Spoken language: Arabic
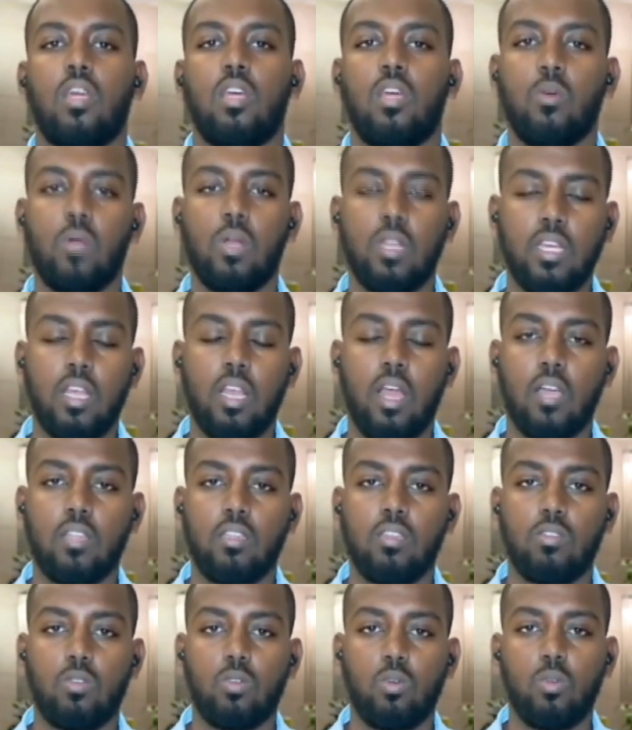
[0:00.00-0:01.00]
ولي العهد
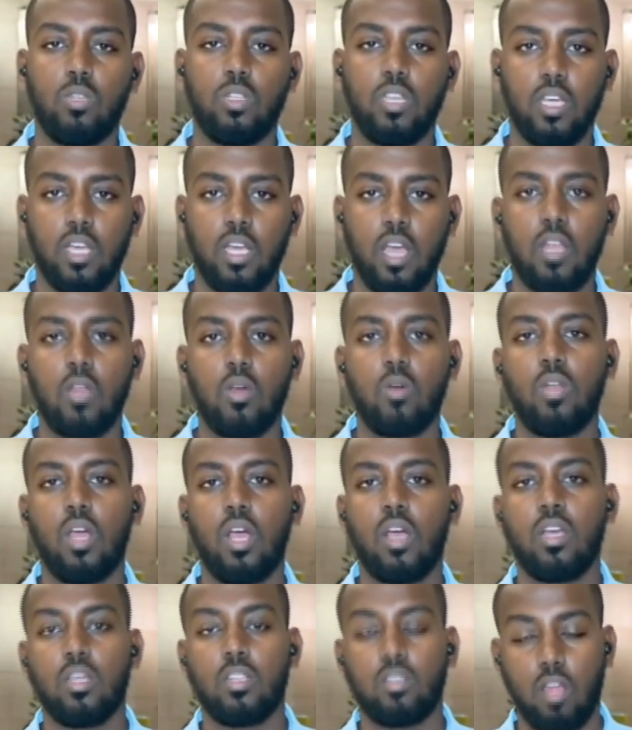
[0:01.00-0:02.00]
السعودي كان هناك
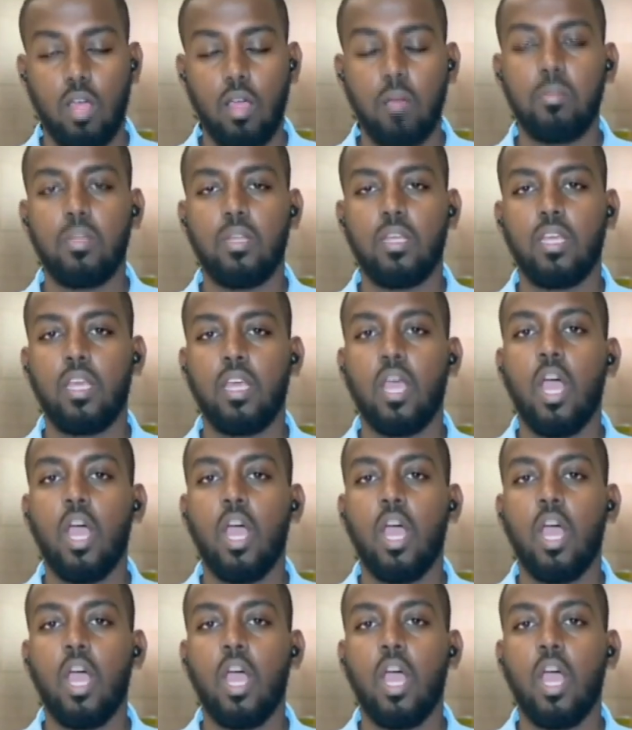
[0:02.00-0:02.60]
خطاب